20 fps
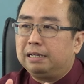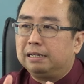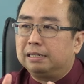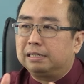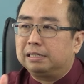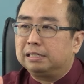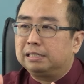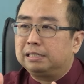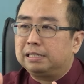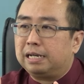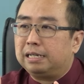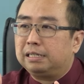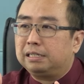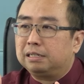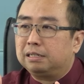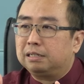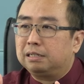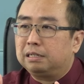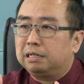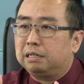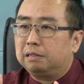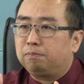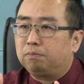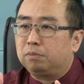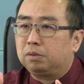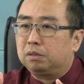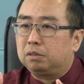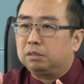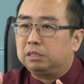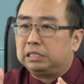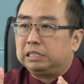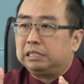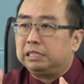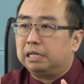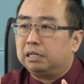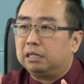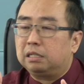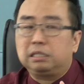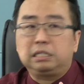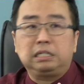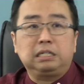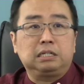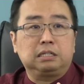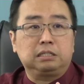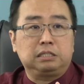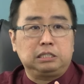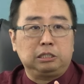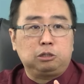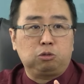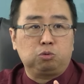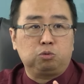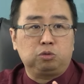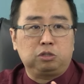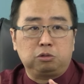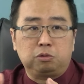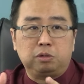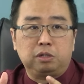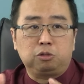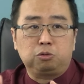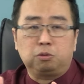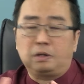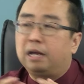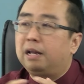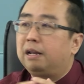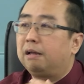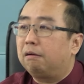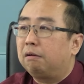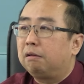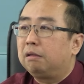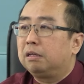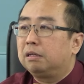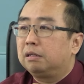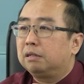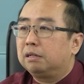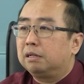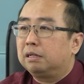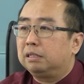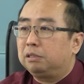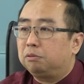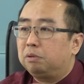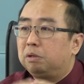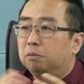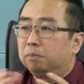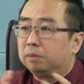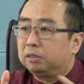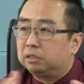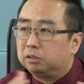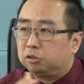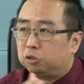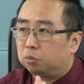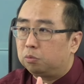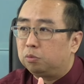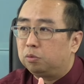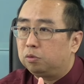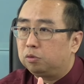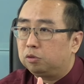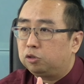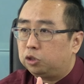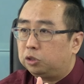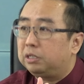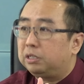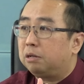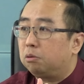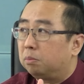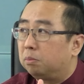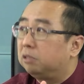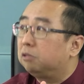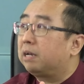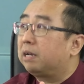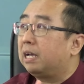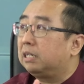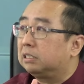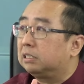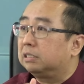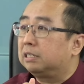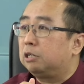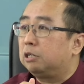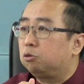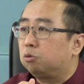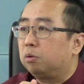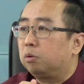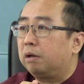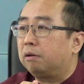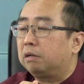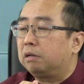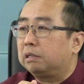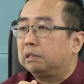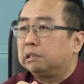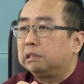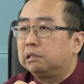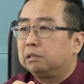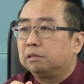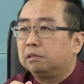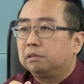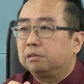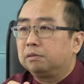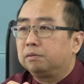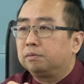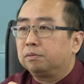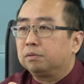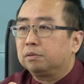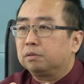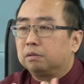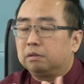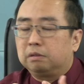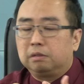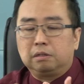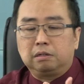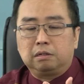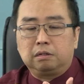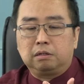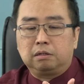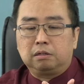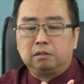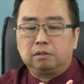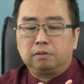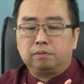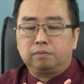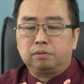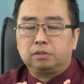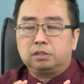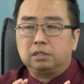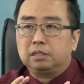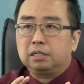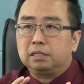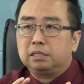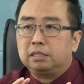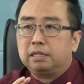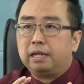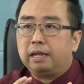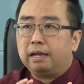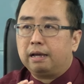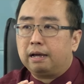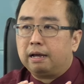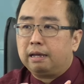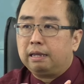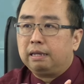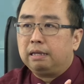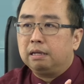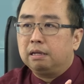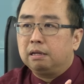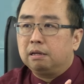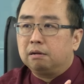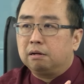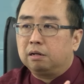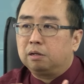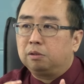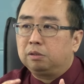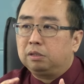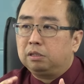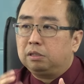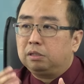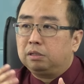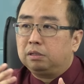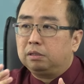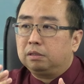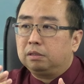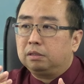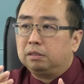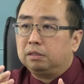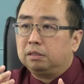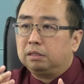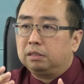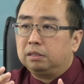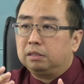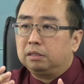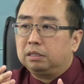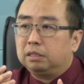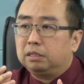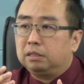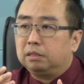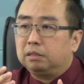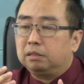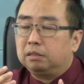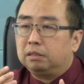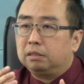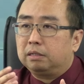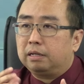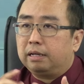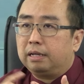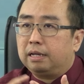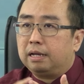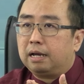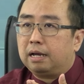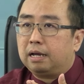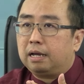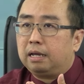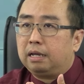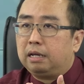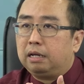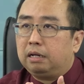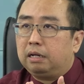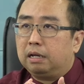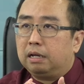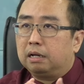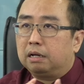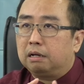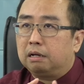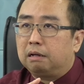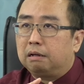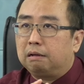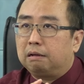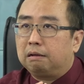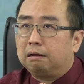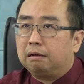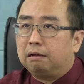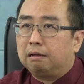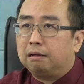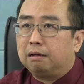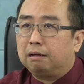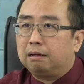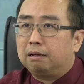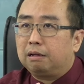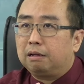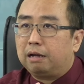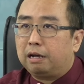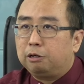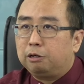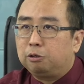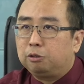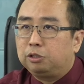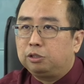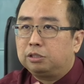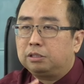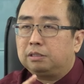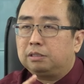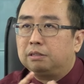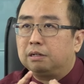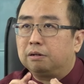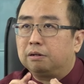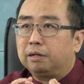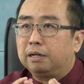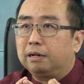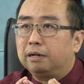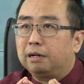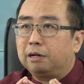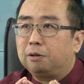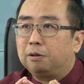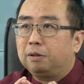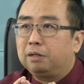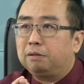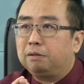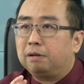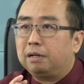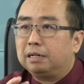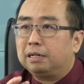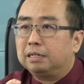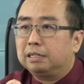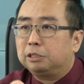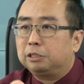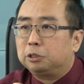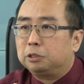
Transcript: 也是在这个今年的第一个季度就会出来了啊，因为我们自从去年我们就开始在做了的，呃，这个是 AI，然后一 AI 呃 Hydrogen OK，然后另外一个